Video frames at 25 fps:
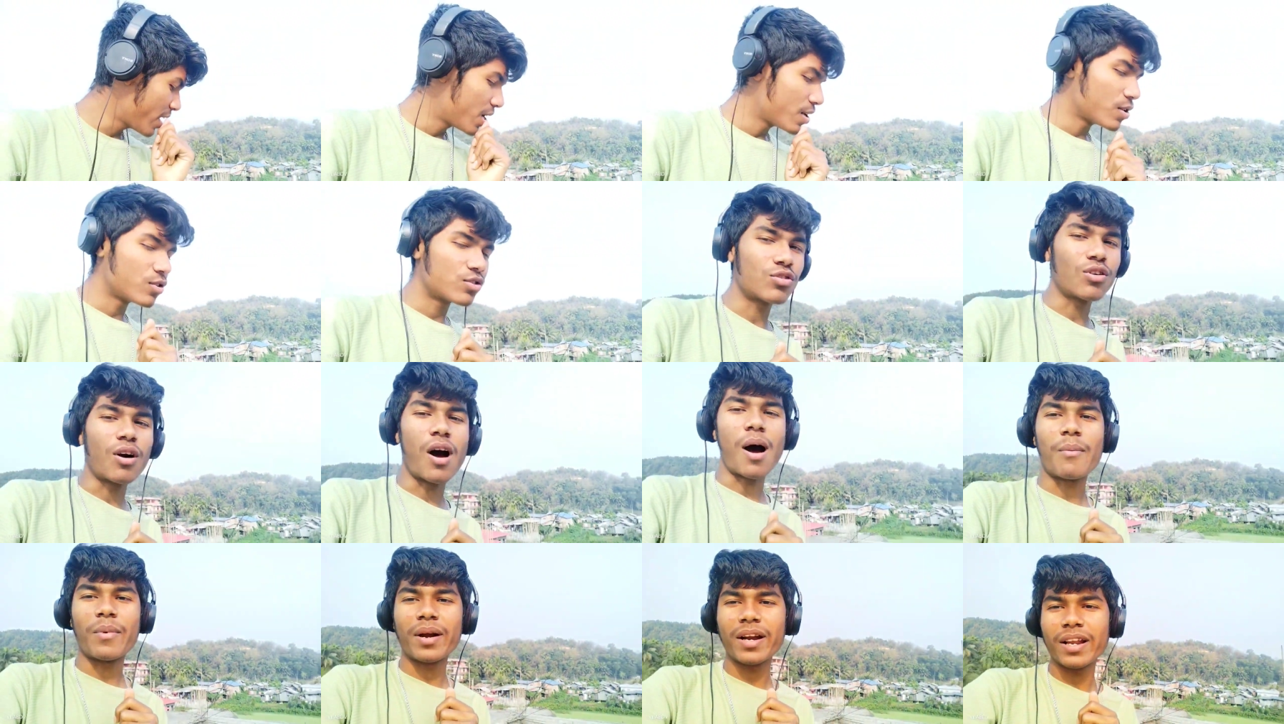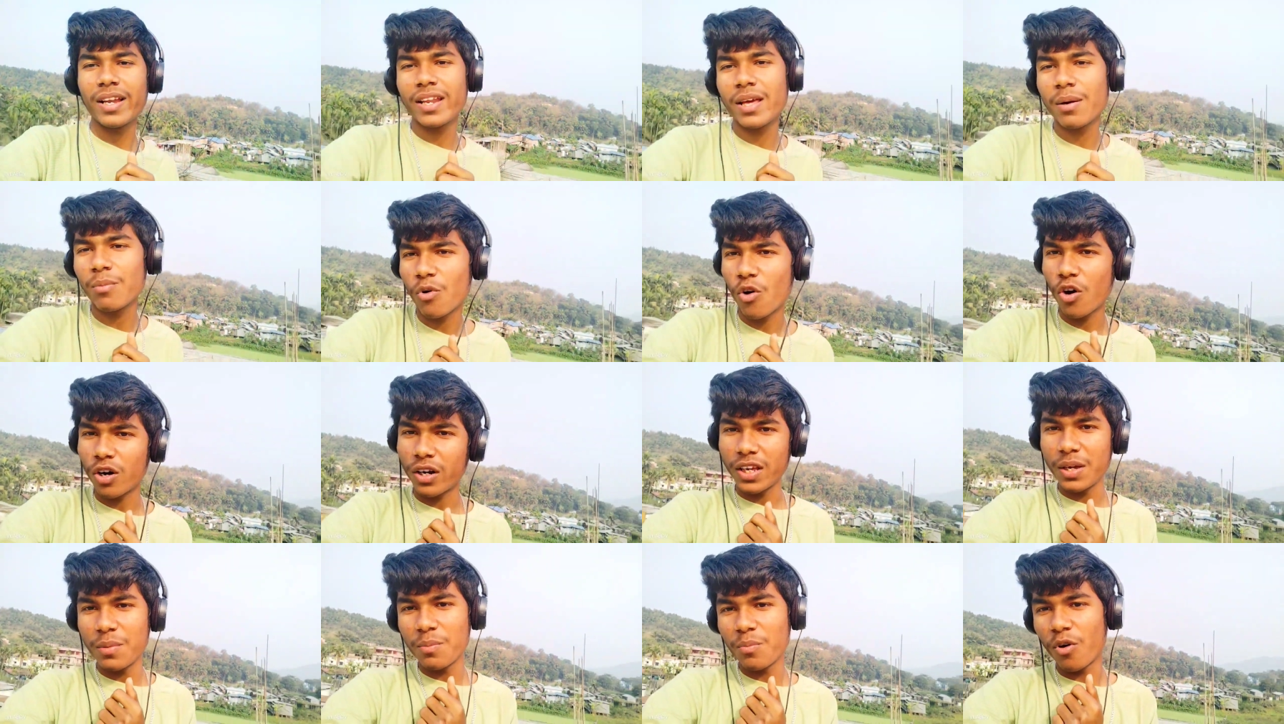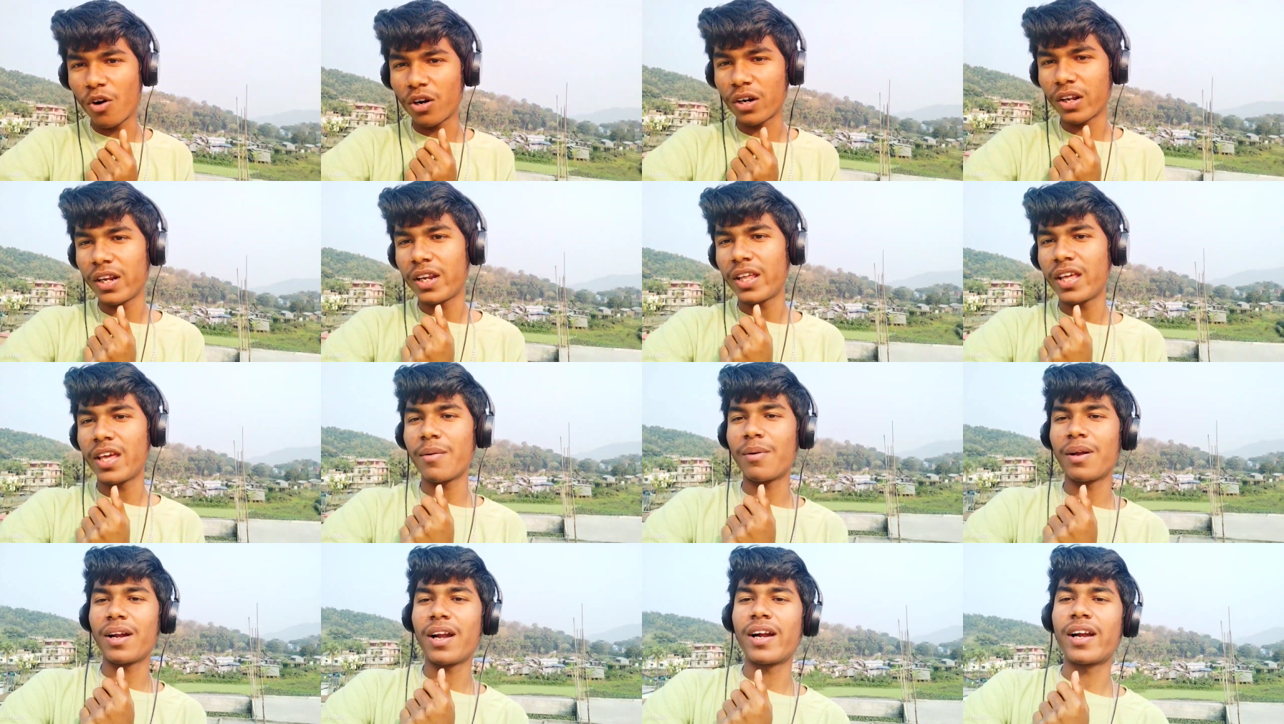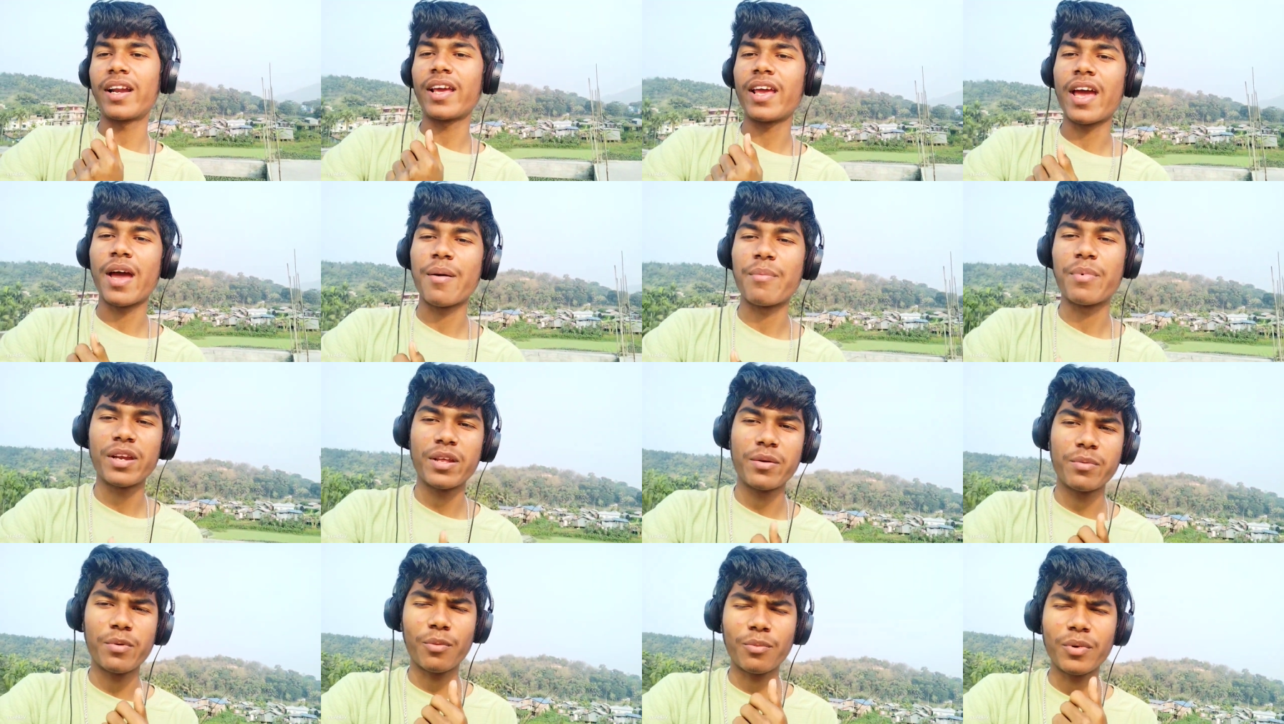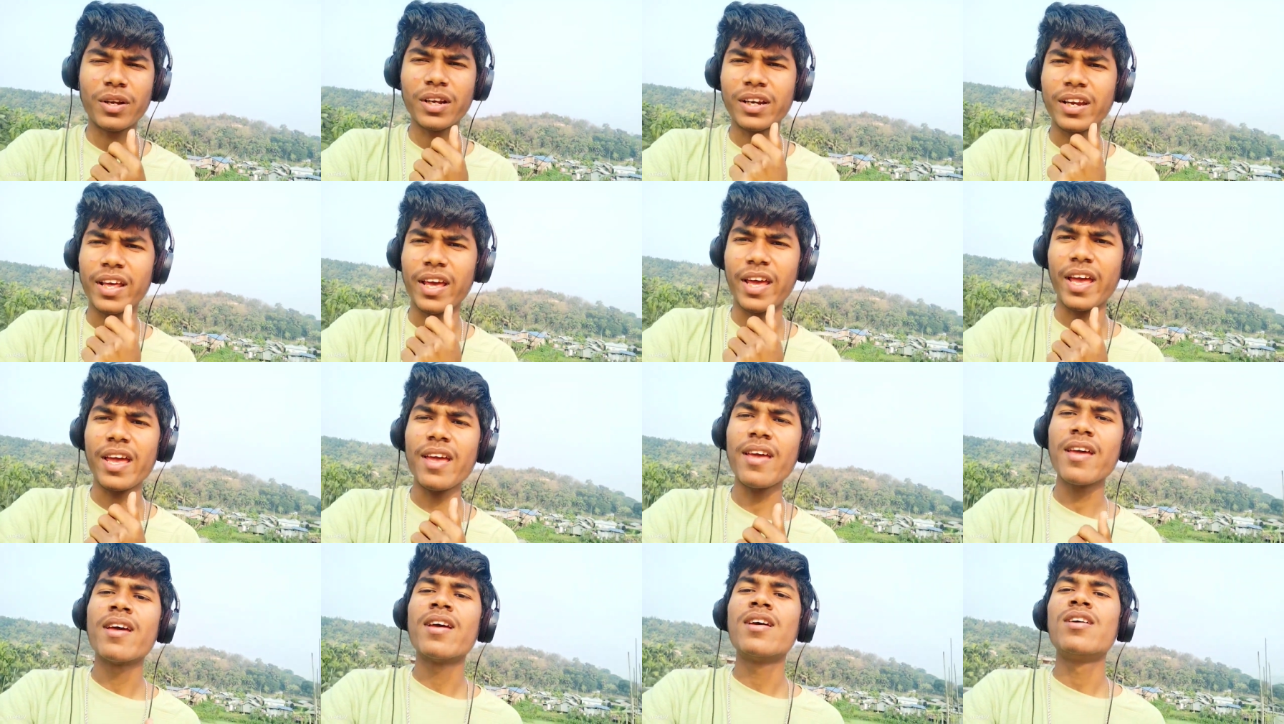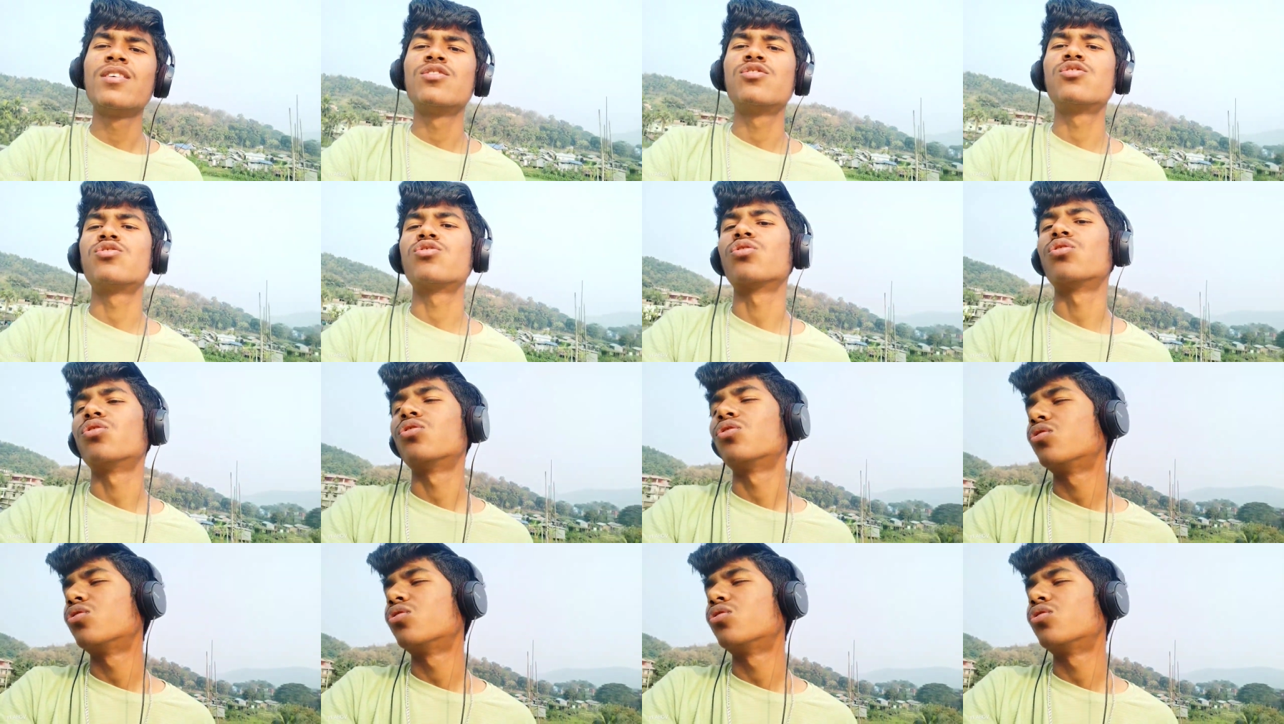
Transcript: सो हमारे लिए बहुत ही इंपॉर्टेंट है ये वाला डे हैप्पी रिपब्लिक डे है सो